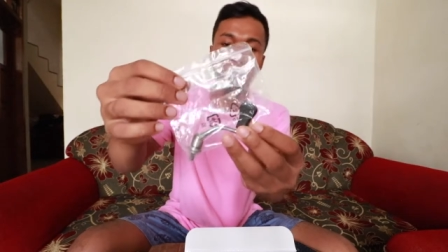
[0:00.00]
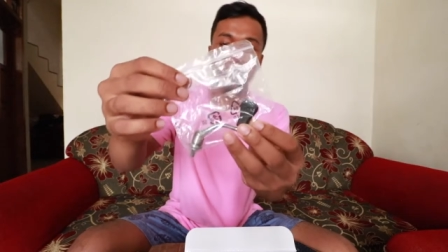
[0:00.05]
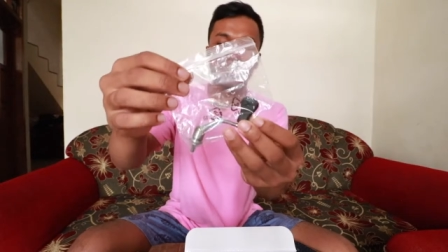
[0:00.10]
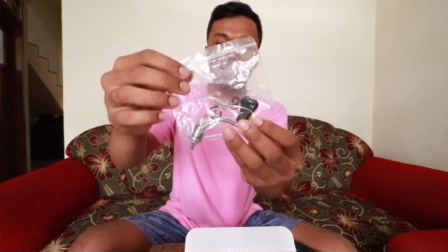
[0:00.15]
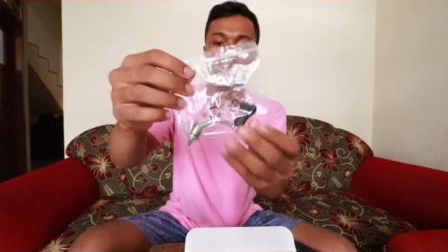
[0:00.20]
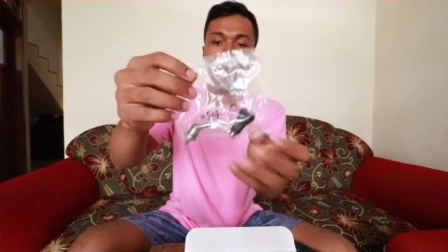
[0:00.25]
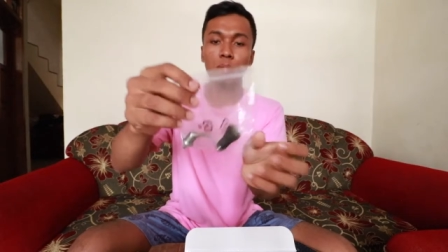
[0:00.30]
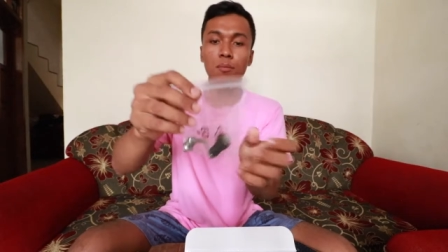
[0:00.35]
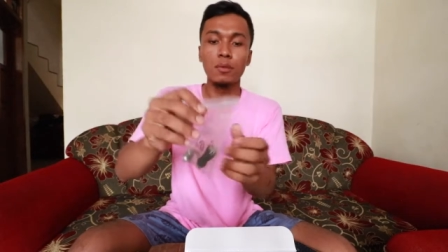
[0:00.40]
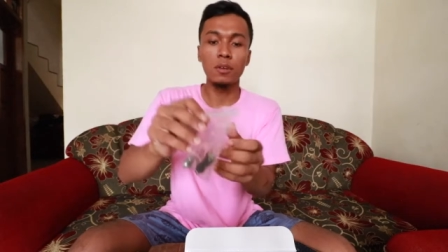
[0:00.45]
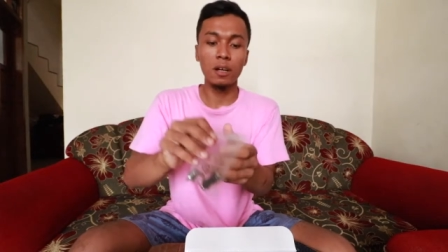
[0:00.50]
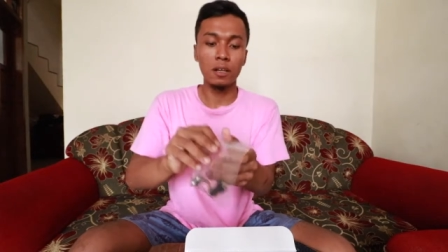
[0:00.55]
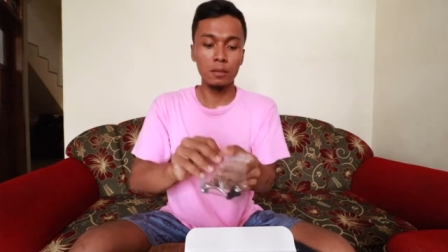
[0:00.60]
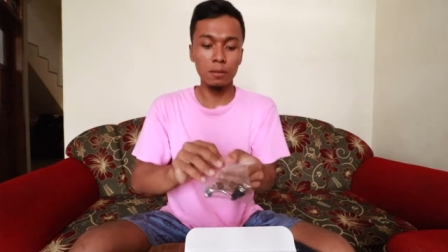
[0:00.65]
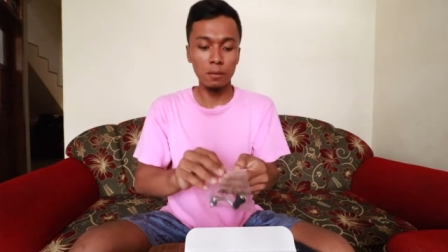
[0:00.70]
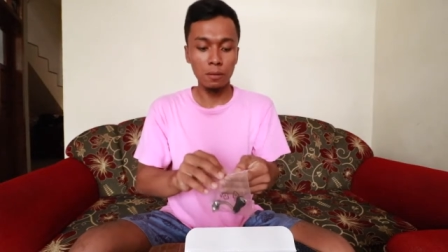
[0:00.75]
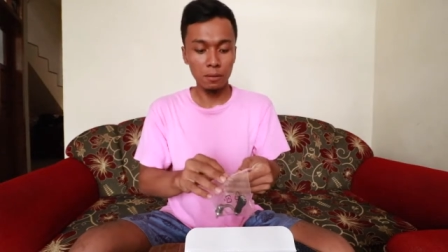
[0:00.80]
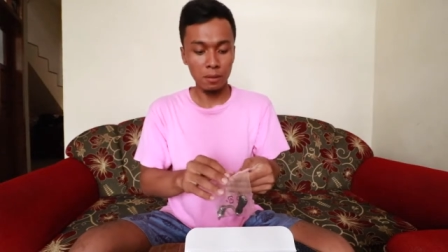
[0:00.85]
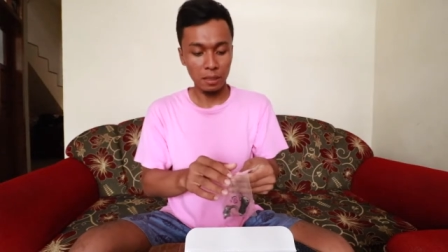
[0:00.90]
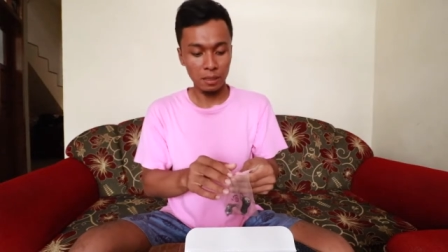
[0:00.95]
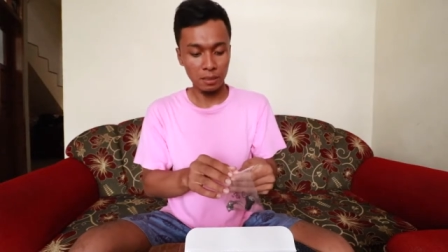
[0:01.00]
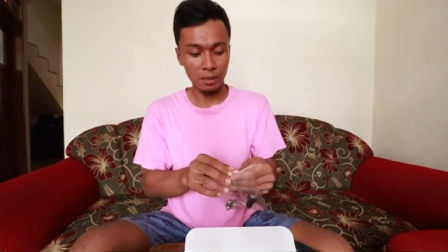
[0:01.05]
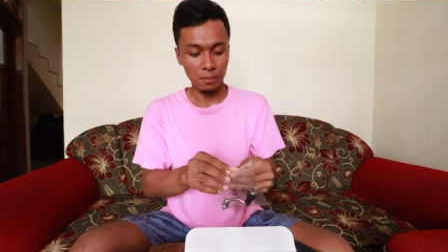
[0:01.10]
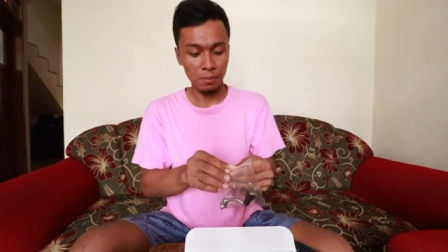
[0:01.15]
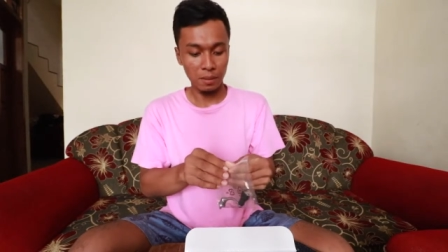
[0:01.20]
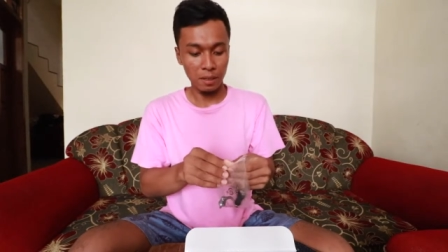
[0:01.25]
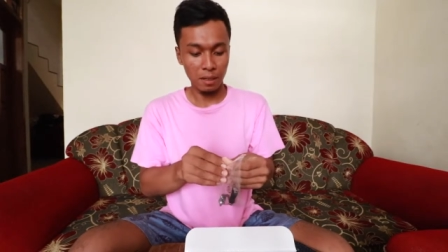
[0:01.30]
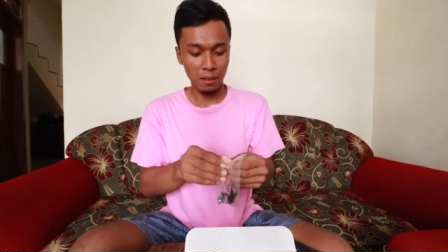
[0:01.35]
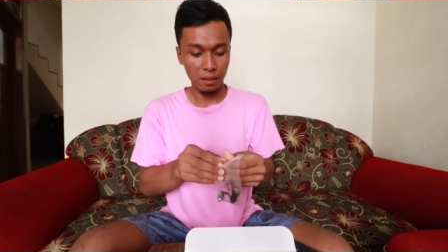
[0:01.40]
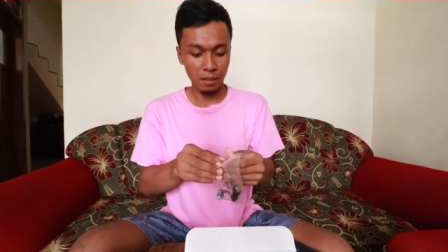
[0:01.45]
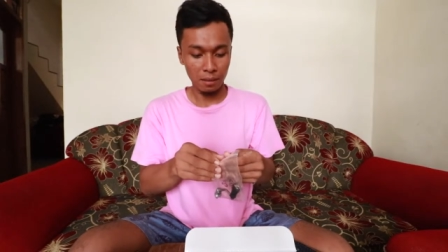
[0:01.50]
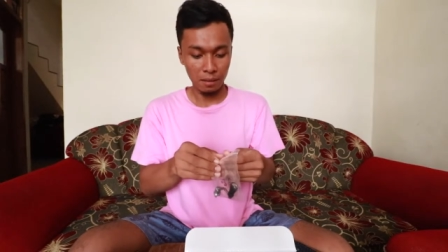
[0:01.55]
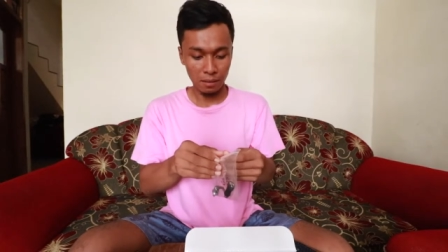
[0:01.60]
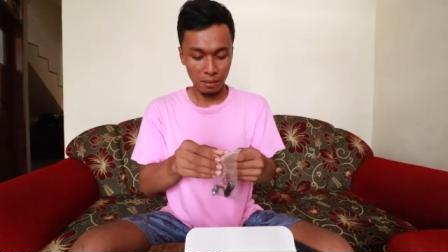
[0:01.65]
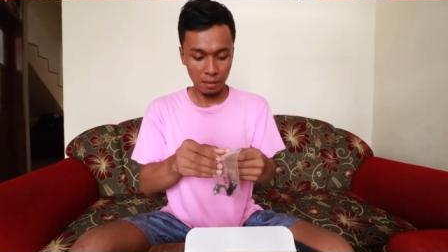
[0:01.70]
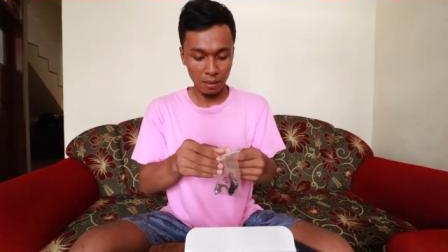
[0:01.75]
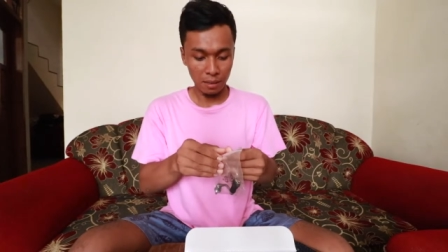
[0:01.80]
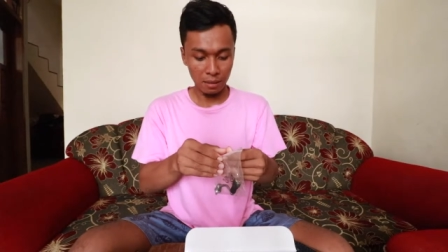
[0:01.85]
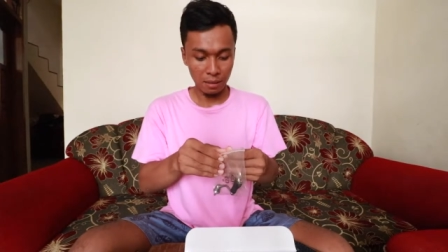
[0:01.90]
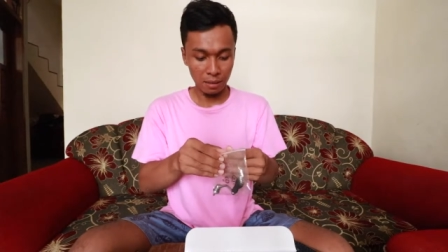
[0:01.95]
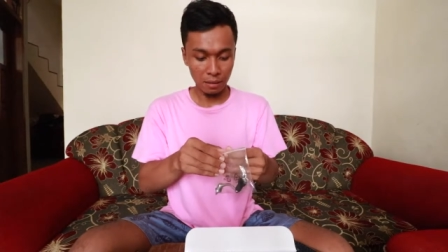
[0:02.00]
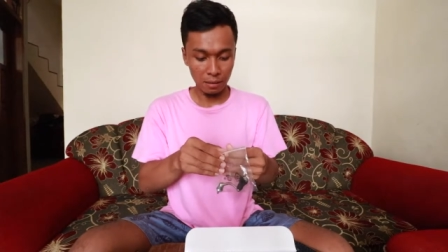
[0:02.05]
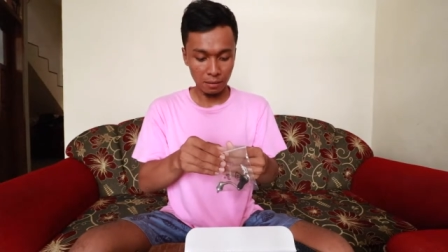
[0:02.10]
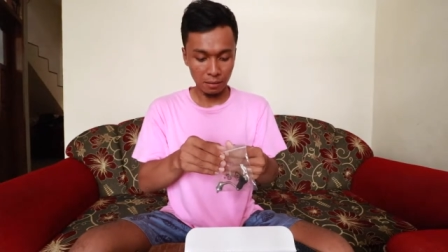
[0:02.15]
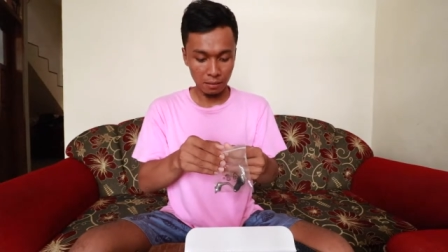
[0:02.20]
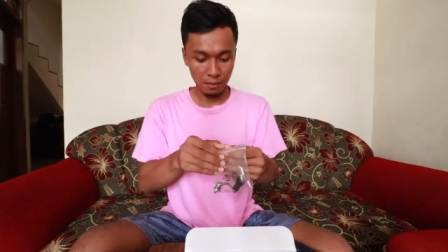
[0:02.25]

kita buka dulu guys biar kelihatan